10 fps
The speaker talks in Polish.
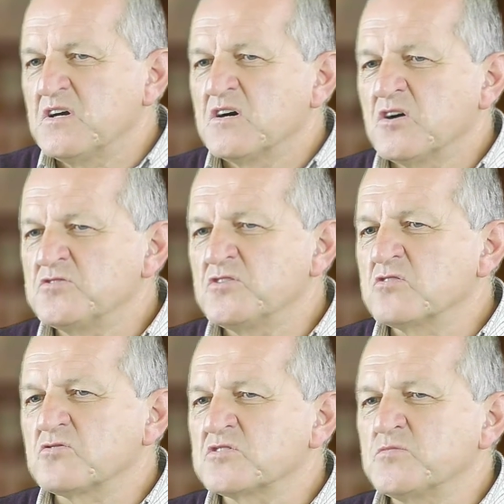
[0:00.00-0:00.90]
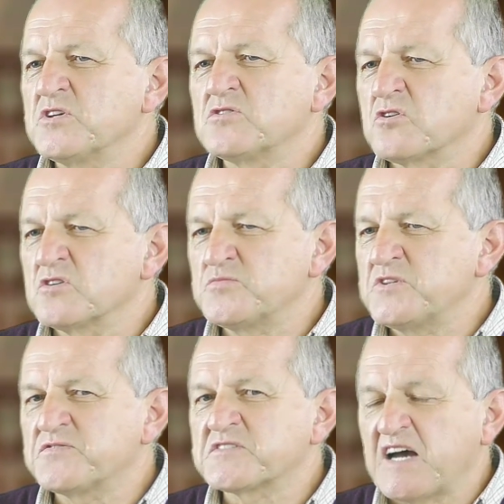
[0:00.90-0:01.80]
Chodzi o to, żeby to
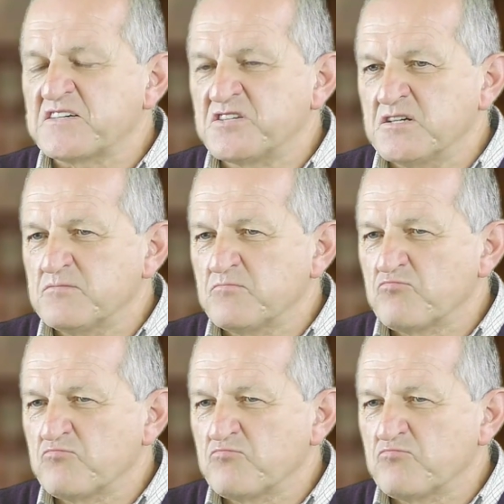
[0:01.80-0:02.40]
rozbić w czasie,